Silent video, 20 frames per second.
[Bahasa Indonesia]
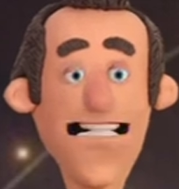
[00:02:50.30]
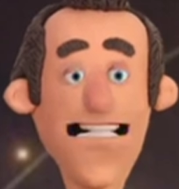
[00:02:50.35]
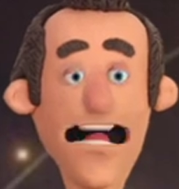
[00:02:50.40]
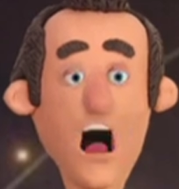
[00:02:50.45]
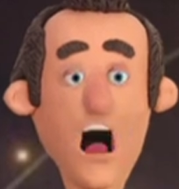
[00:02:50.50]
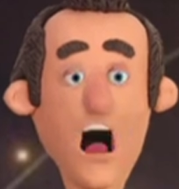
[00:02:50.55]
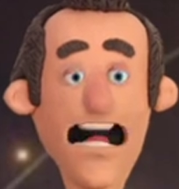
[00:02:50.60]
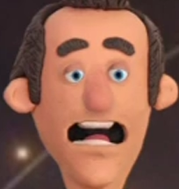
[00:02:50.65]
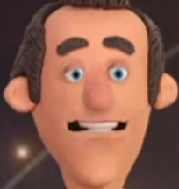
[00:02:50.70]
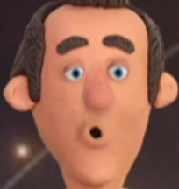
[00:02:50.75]

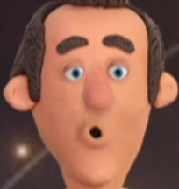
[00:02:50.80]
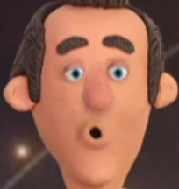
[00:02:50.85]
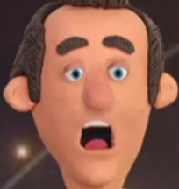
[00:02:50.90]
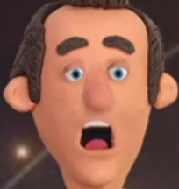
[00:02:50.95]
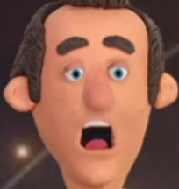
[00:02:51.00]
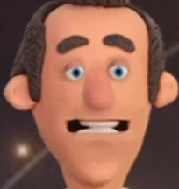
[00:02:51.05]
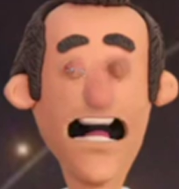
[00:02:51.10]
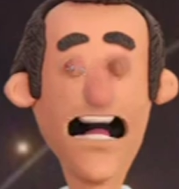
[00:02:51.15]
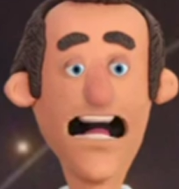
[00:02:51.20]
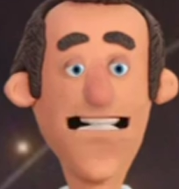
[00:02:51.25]
tidak
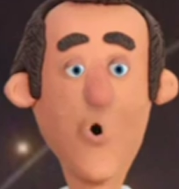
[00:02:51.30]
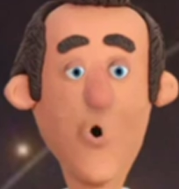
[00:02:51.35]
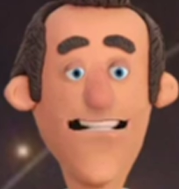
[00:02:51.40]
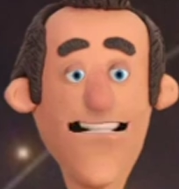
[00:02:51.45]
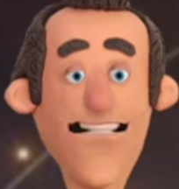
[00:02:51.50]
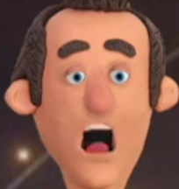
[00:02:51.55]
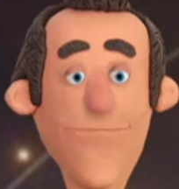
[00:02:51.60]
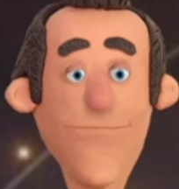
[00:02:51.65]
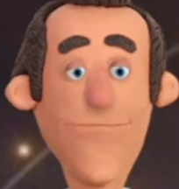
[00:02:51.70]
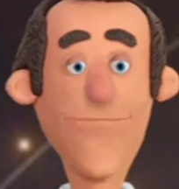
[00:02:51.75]
dengan
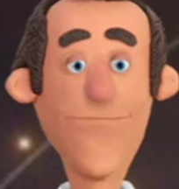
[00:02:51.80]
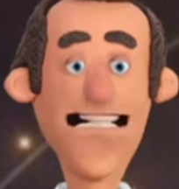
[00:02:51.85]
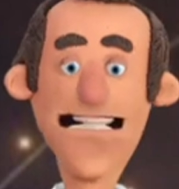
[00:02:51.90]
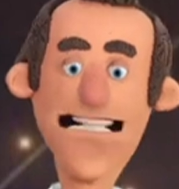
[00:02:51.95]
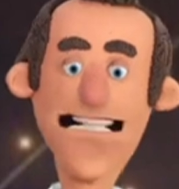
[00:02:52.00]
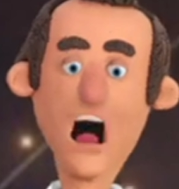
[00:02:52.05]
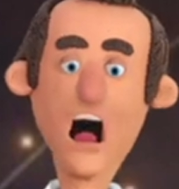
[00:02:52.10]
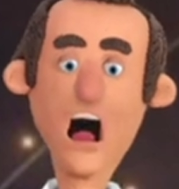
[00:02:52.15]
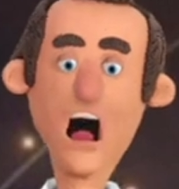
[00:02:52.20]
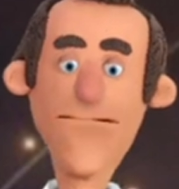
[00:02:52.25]

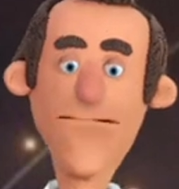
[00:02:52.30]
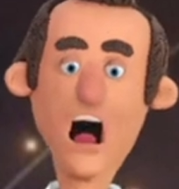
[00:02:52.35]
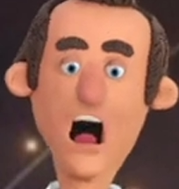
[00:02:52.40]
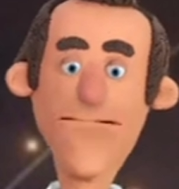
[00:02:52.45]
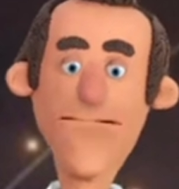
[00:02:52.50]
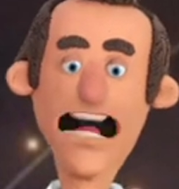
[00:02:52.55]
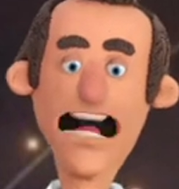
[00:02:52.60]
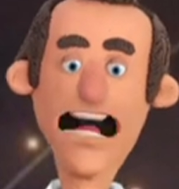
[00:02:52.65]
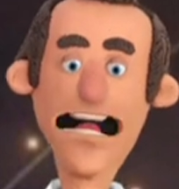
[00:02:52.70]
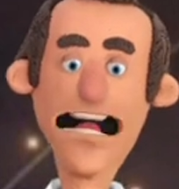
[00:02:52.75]

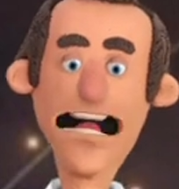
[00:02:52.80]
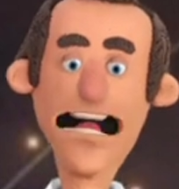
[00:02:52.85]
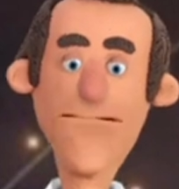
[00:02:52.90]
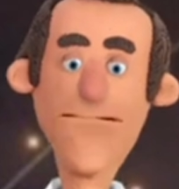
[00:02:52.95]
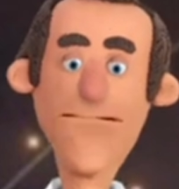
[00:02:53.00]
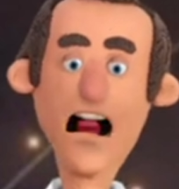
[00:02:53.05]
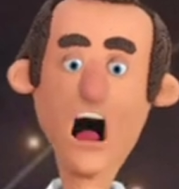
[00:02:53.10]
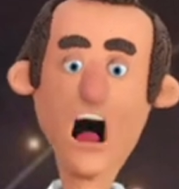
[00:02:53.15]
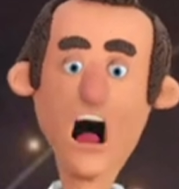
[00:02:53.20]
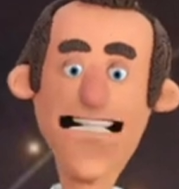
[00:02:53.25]
menembakkan
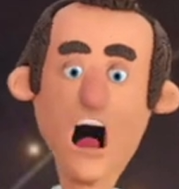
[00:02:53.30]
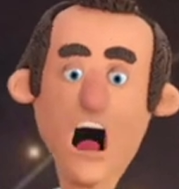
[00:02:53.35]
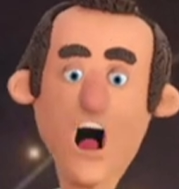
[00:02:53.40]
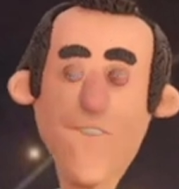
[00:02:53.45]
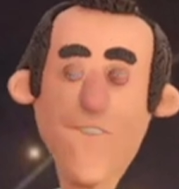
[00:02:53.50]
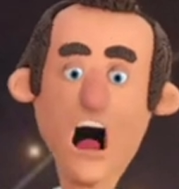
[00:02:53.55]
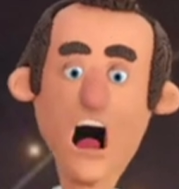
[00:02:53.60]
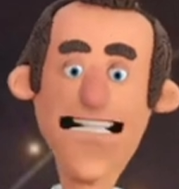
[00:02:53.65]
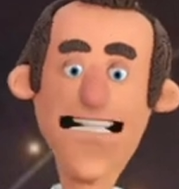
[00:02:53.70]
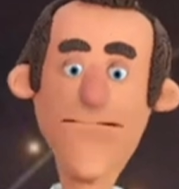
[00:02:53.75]
ribuan
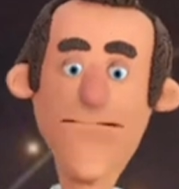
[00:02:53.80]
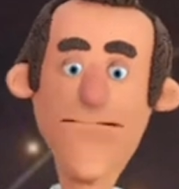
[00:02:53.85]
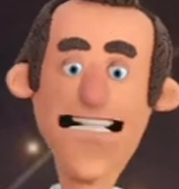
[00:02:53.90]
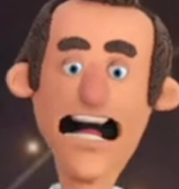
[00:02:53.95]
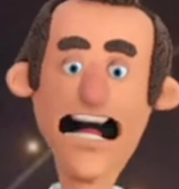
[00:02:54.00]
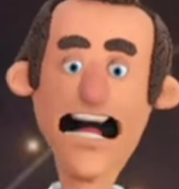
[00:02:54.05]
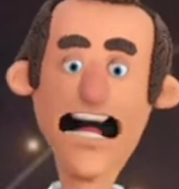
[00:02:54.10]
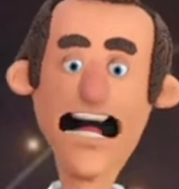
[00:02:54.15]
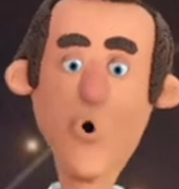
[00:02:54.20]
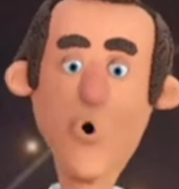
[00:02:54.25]
roket
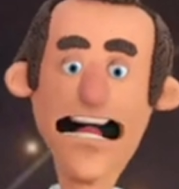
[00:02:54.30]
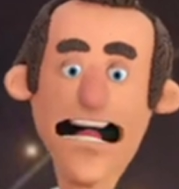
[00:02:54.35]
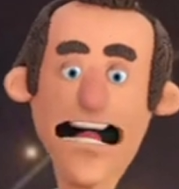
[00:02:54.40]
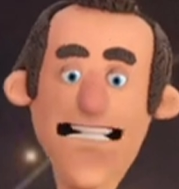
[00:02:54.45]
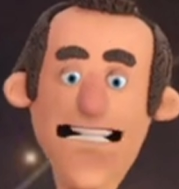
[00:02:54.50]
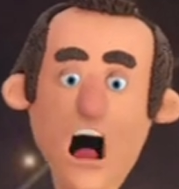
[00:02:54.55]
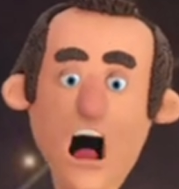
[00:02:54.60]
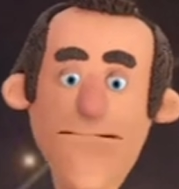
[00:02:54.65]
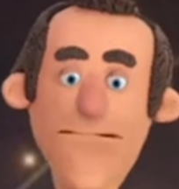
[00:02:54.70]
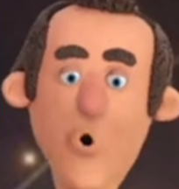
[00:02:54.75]
dan
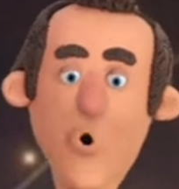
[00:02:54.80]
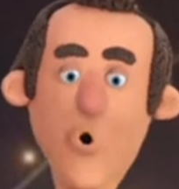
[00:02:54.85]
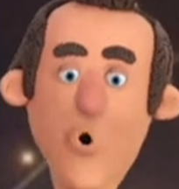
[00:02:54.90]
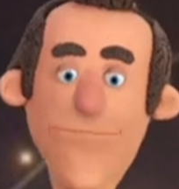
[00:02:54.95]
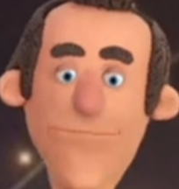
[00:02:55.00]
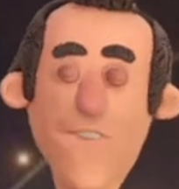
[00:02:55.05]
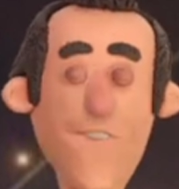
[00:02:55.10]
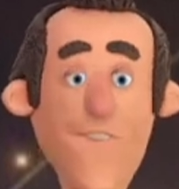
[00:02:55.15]
menyerbu